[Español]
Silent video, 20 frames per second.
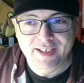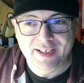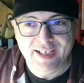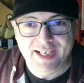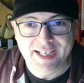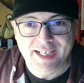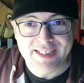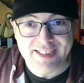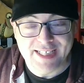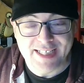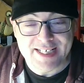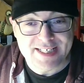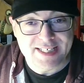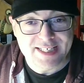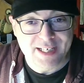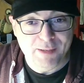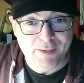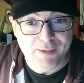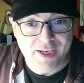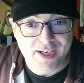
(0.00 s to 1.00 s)
a
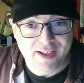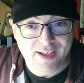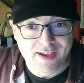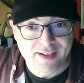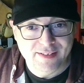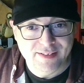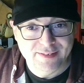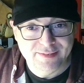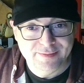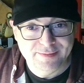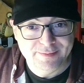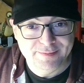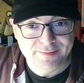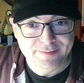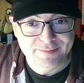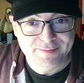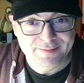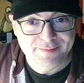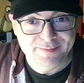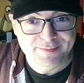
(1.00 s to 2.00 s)
Transilvania.
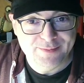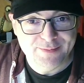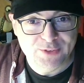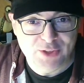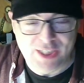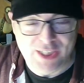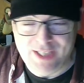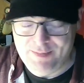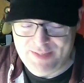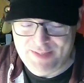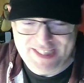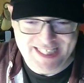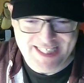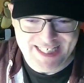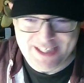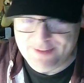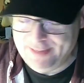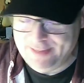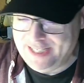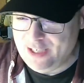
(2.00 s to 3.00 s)
O sea, se
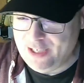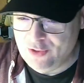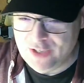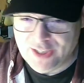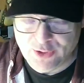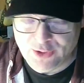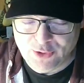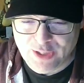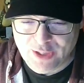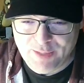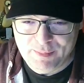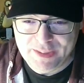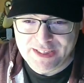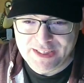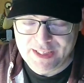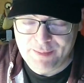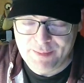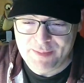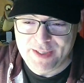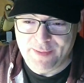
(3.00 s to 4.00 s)
les va la olla
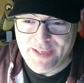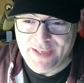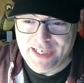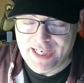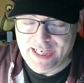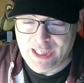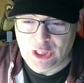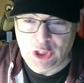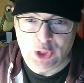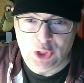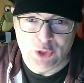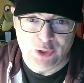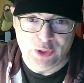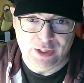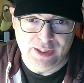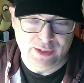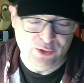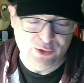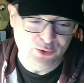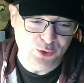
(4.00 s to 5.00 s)
totalmente y llevan la acción
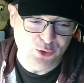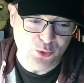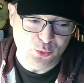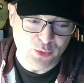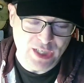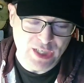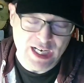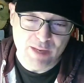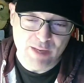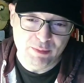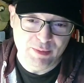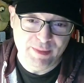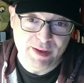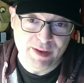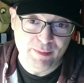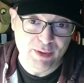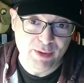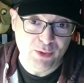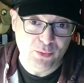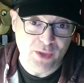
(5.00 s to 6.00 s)
de donde ocurría la
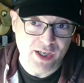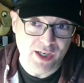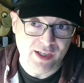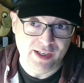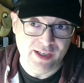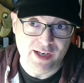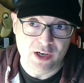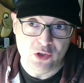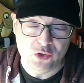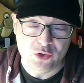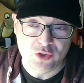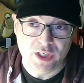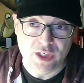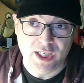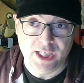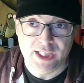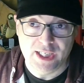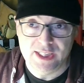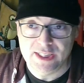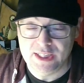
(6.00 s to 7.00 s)
primera película, que eran Los
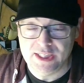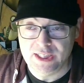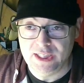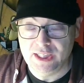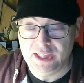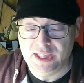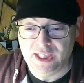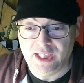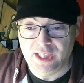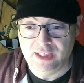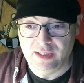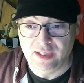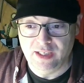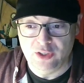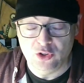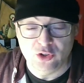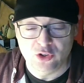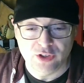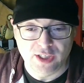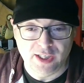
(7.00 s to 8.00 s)
Ángeles y el
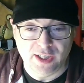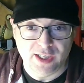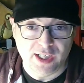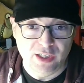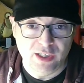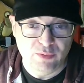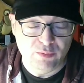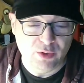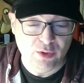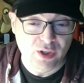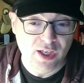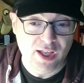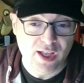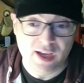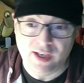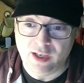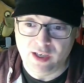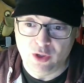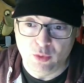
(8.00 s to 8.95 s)
norte de California, y aquí